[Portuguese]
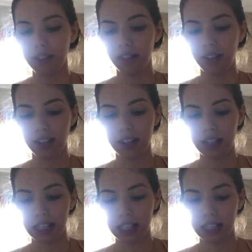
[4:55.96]
agora
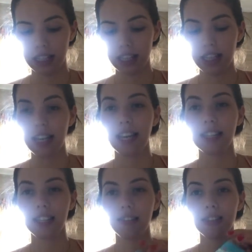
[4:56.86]

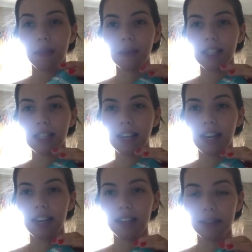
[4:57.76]
essas vitaminas da
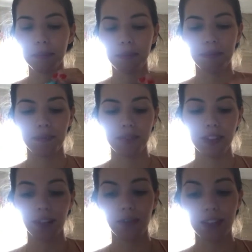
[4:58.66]
High Up.
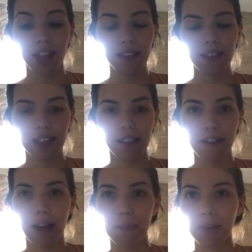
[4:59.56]
Então, eu tenho que
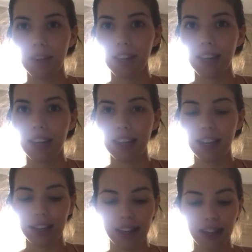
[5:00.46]
levar
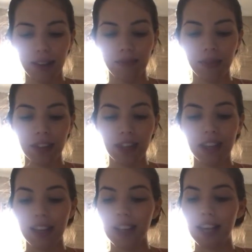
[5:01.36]
porque
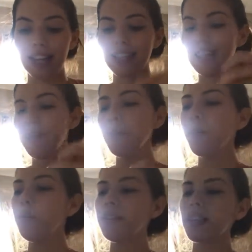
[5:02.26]
aqui tem
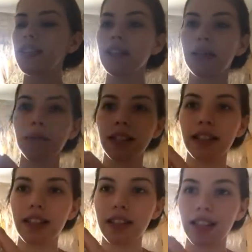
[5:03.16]
muitas vitaminas